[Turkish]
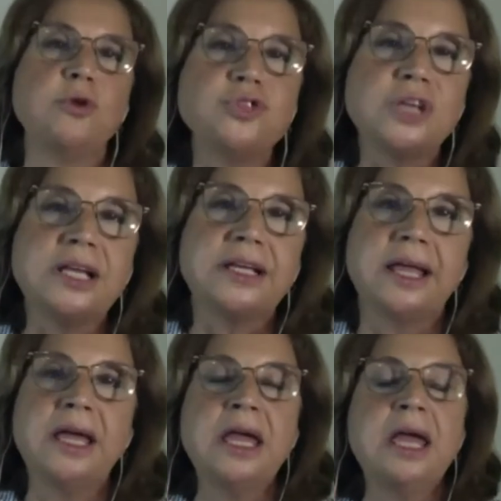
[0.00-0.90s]

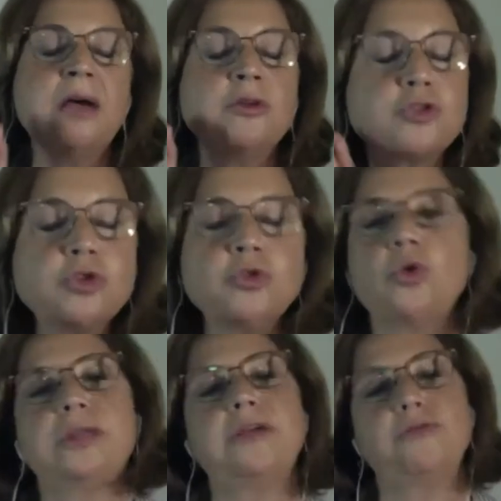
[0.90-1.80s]
Öncelikle şu
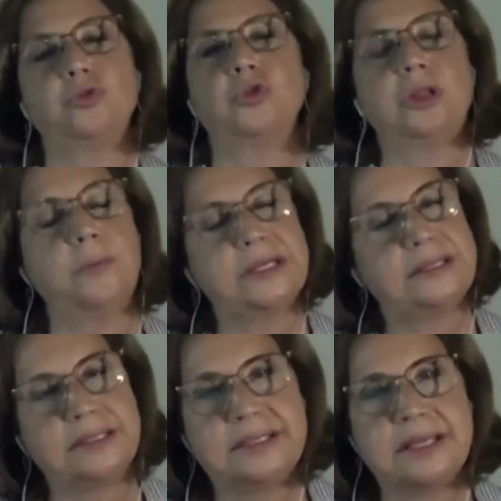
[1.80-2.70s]
noktayı
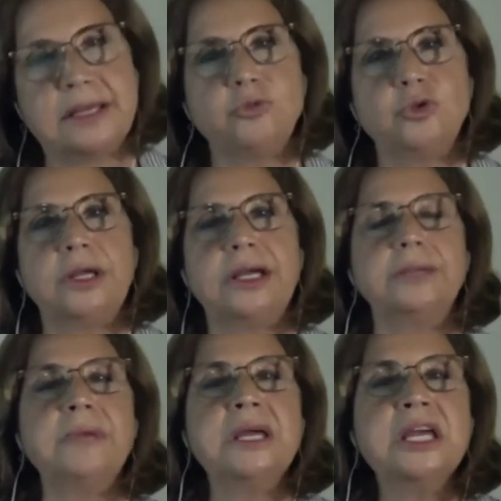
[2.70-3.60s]
vurgulamak isterim Tülay Hanım.